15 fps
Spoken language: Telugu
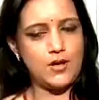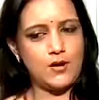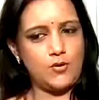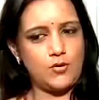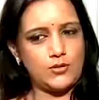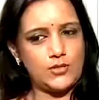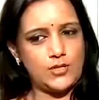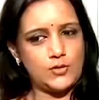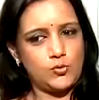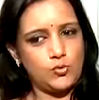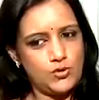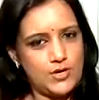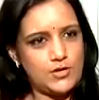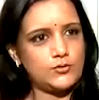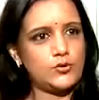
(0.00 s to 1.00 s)
కొంత
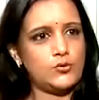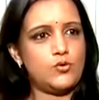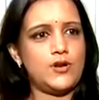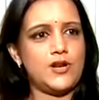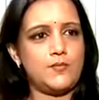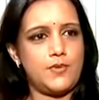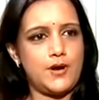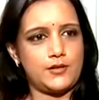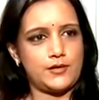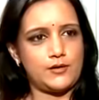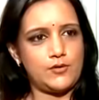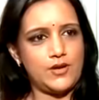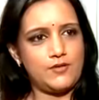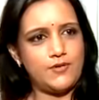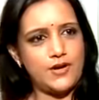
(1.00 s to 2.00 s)
దుఃఖంతో కూడిన పాత్రలు
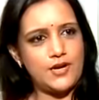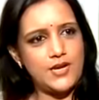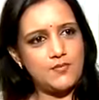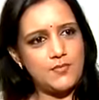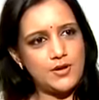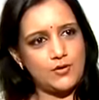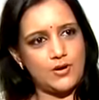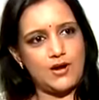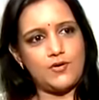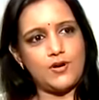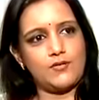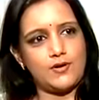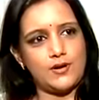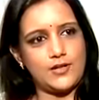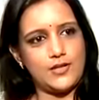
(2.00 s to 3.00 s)
ఇవన్నీ మీకు రావడం
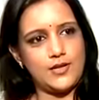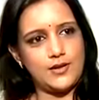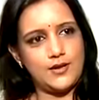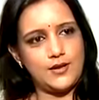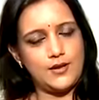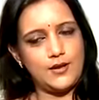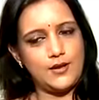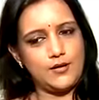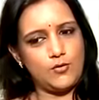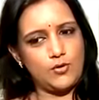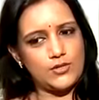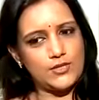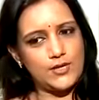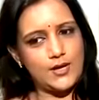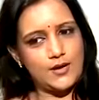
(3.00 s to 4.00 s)
అన్నది
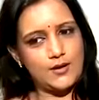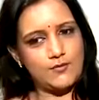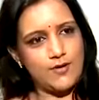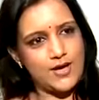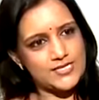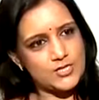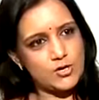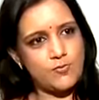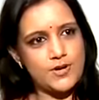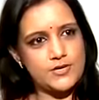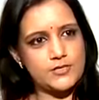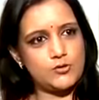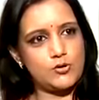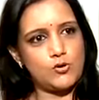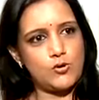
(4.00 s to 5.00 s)
కొంత వాస్తవ
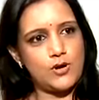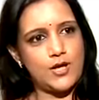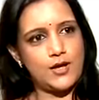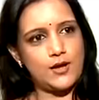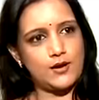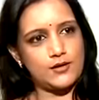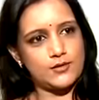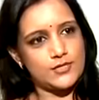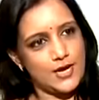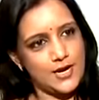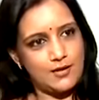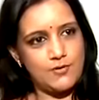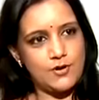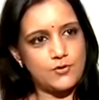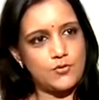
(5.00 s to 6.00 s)
పరిస్థితులు కూడా చాలా
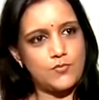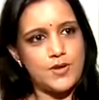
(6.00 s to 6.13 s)
వరకు మీ